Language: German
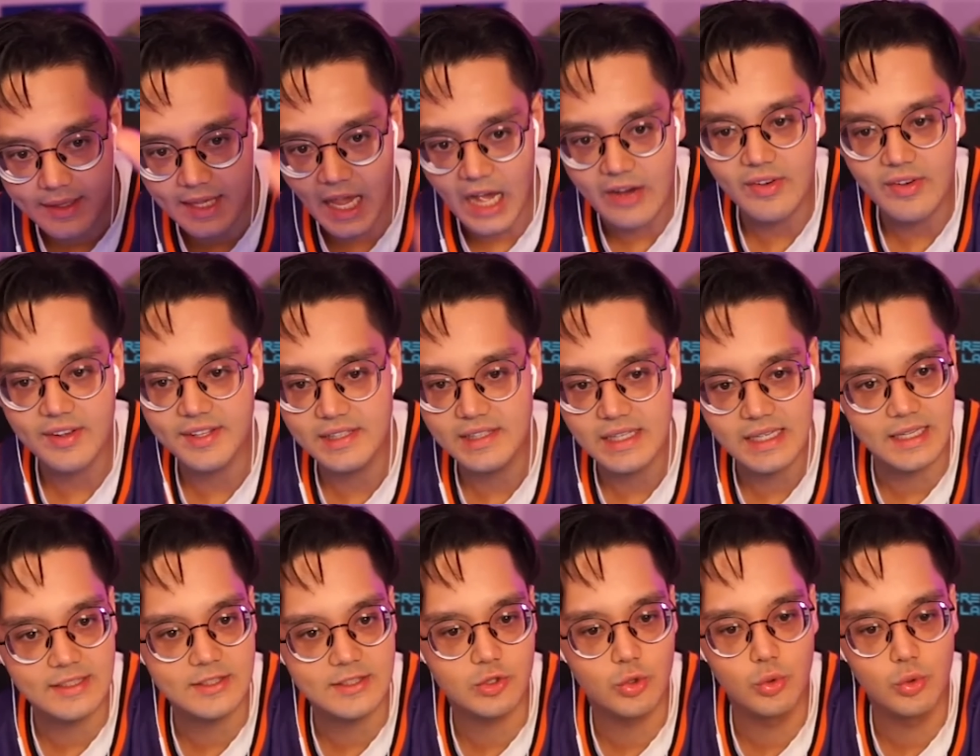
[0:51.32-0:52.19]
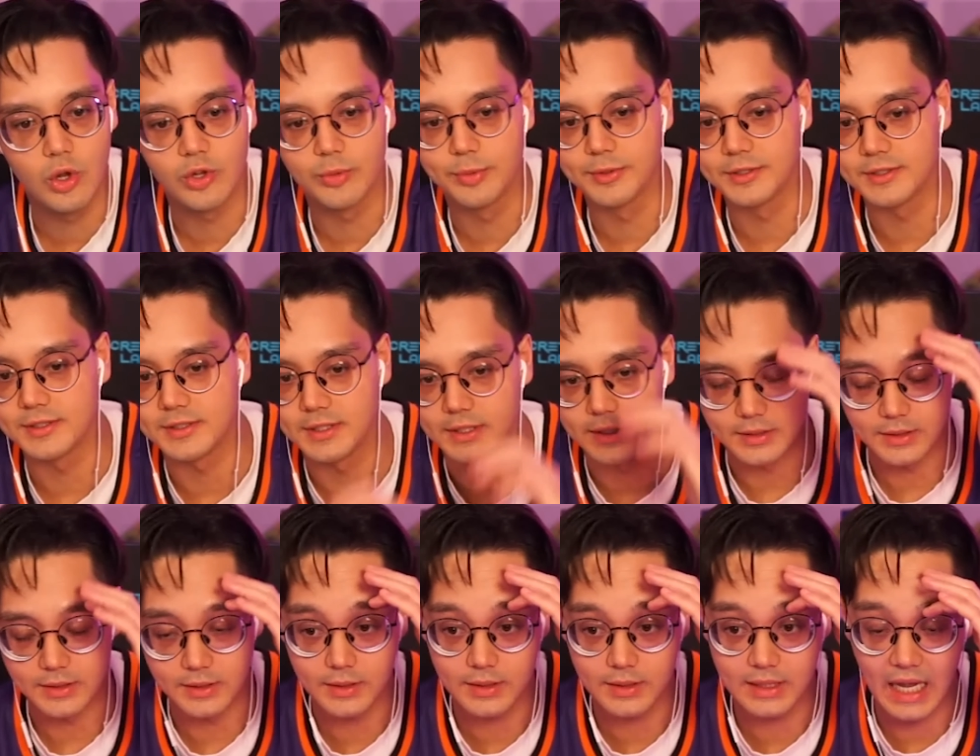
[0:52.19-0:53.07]
Cover sieht ja ganz cool aus, muss ich
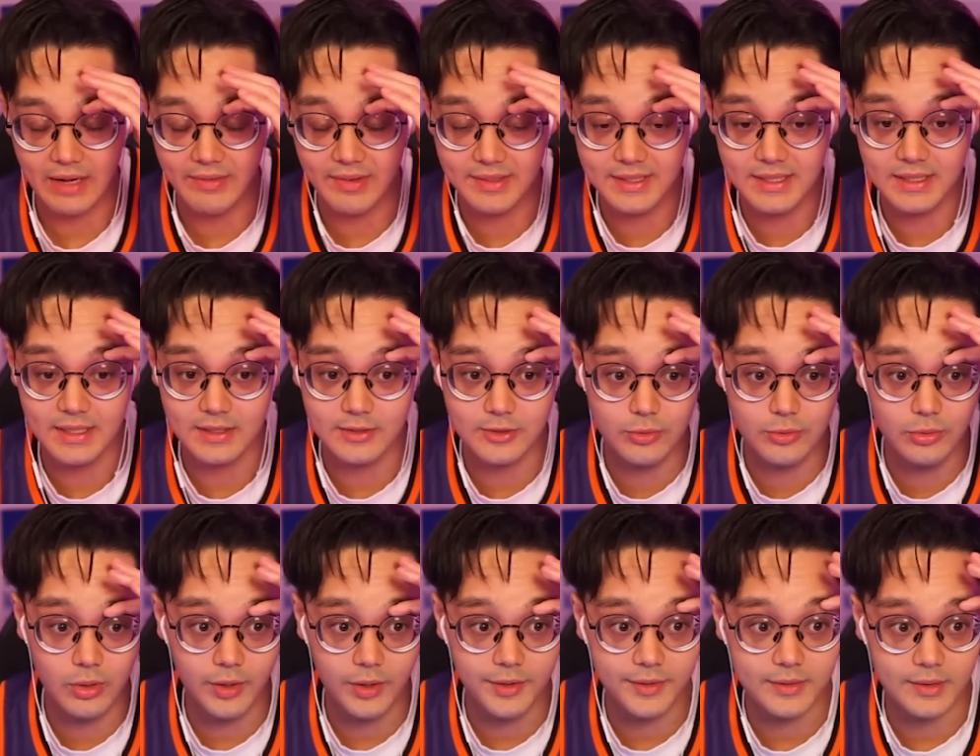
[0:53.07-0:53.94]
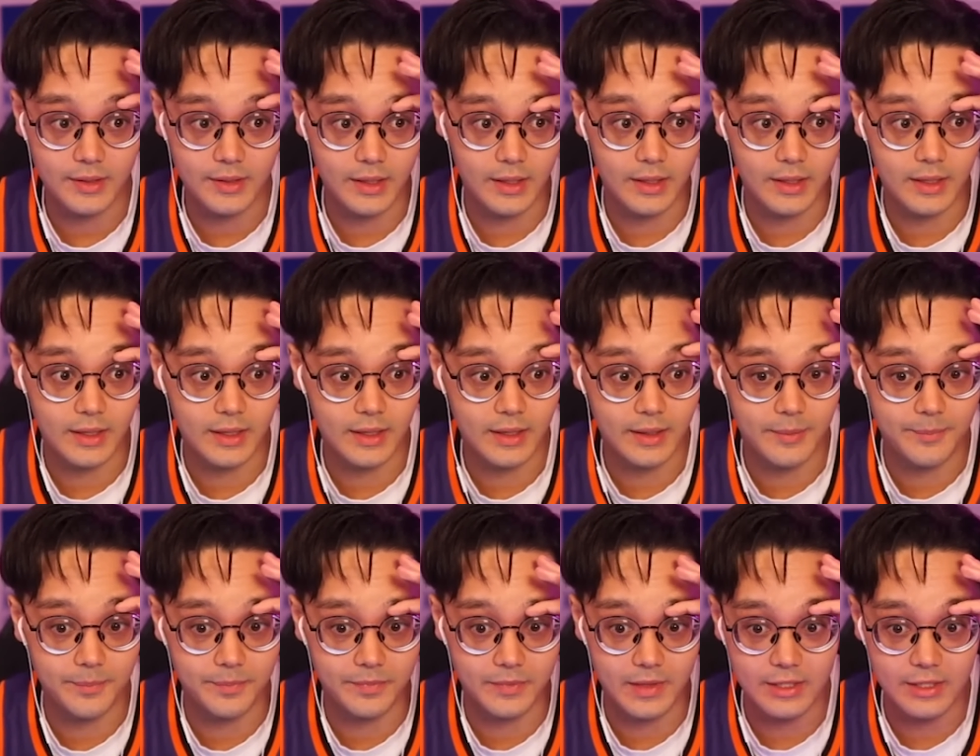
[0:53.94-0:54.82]
sagen. Ne? Cover sieht ganz cool aus.
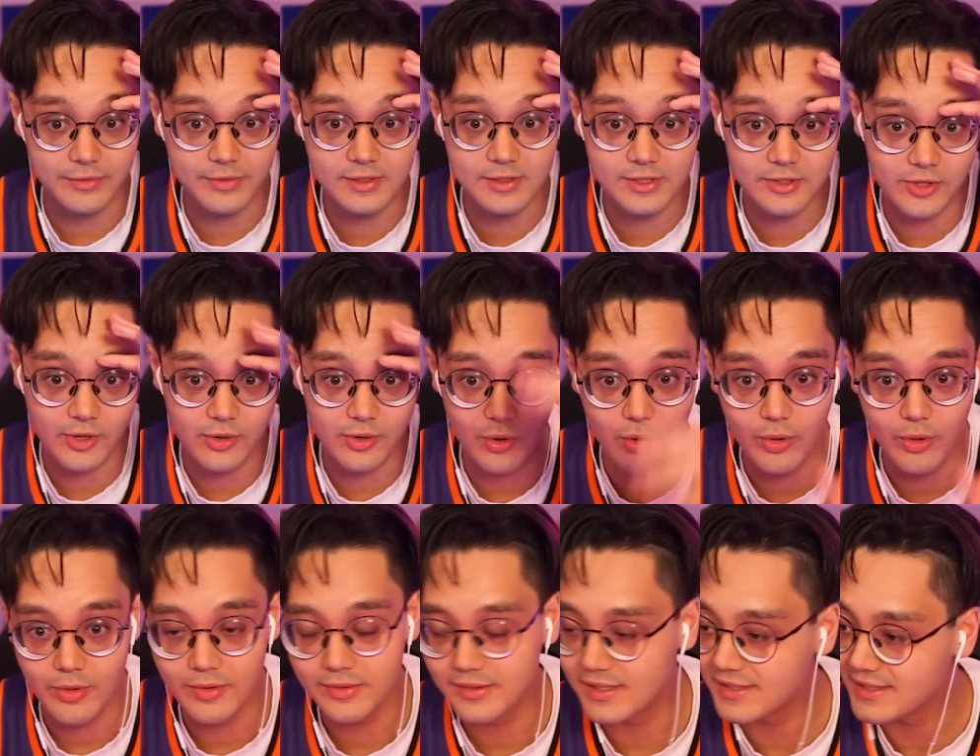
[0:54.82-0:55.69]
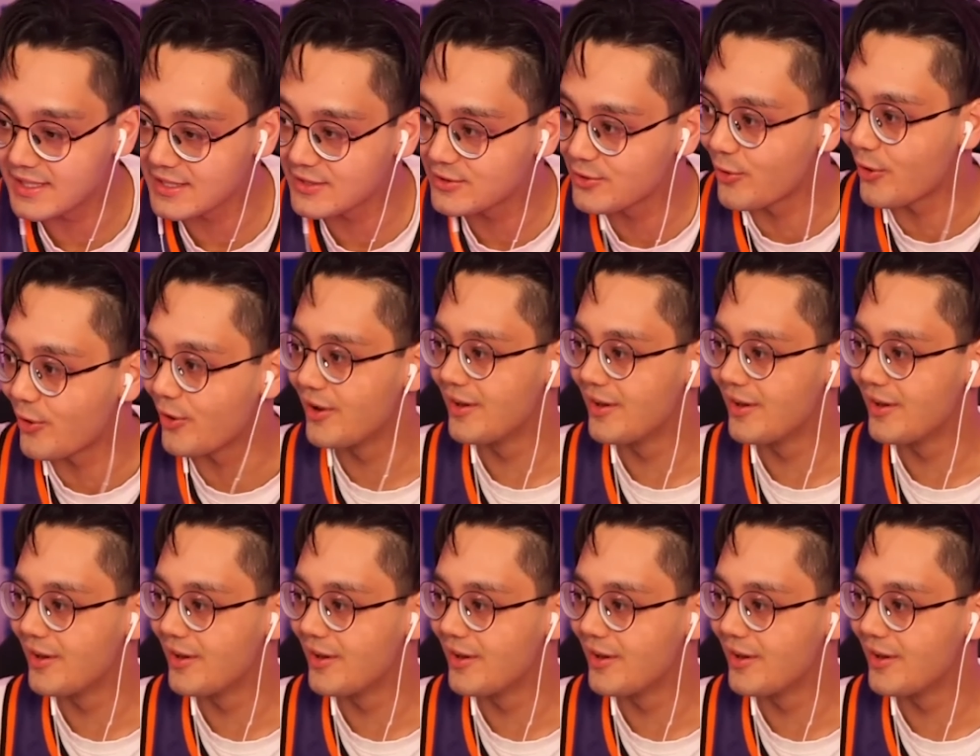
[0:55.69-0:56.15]
Ähm, ich finde Zorro, dass er so